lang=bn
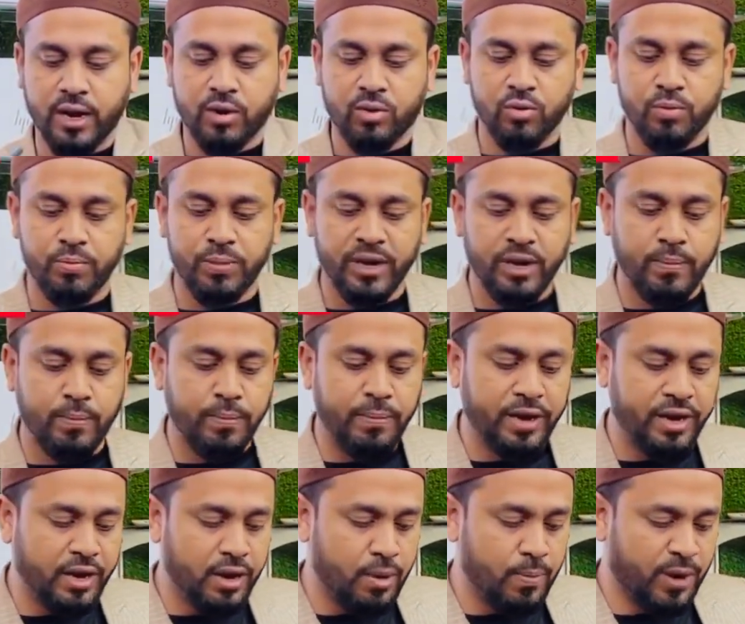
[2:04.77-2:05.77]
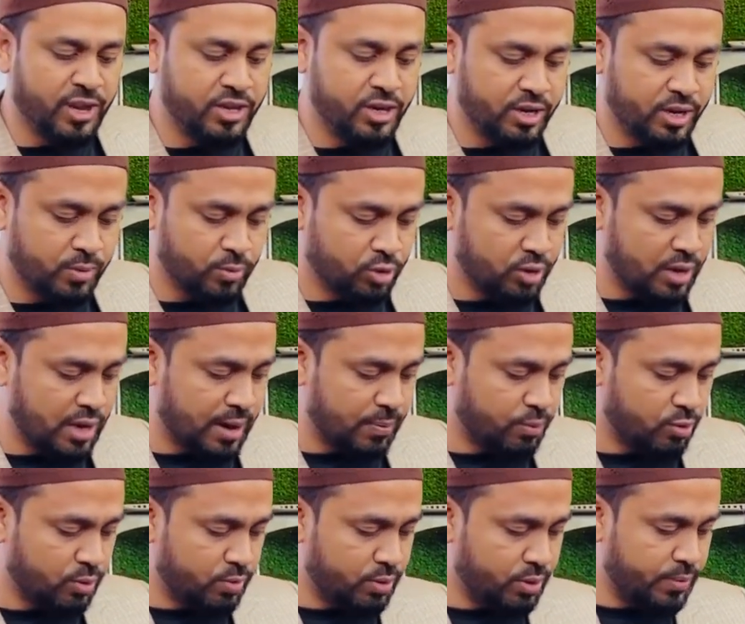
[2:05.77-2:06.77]
একটু মিড মিডিল বাজেটের মধ্যে
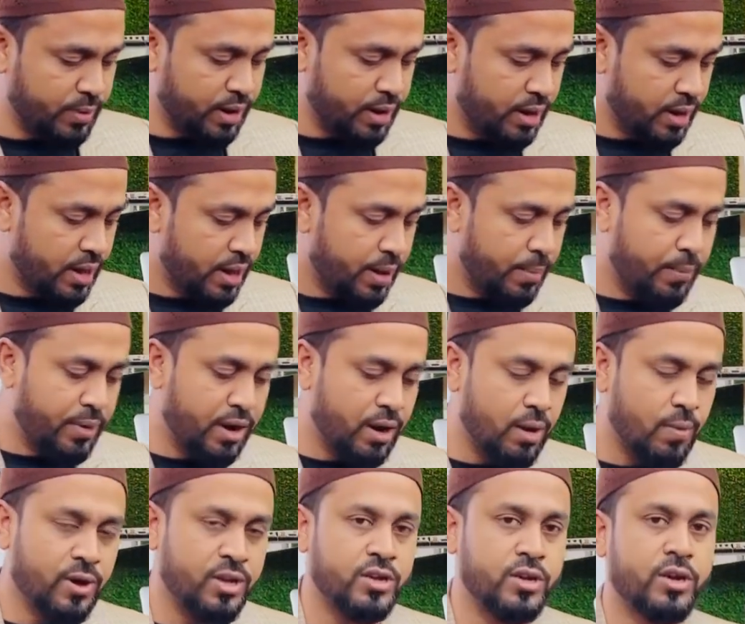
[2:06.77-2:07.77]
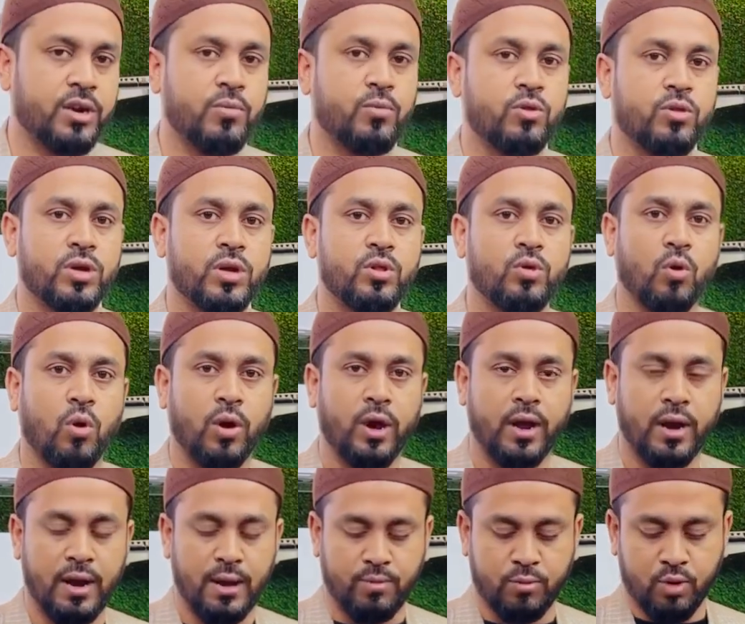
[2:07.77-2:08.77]
ল্যাপটপ নেবেন মিডিল বাজেটের মধ্যে কিন্তু
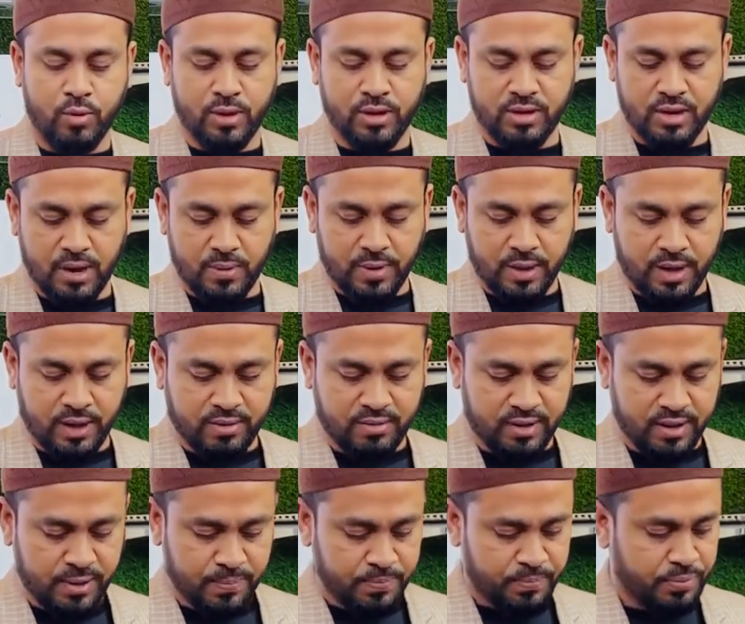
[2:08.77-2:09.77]
অনেক ল্যাপটপ আছে আমার কাছে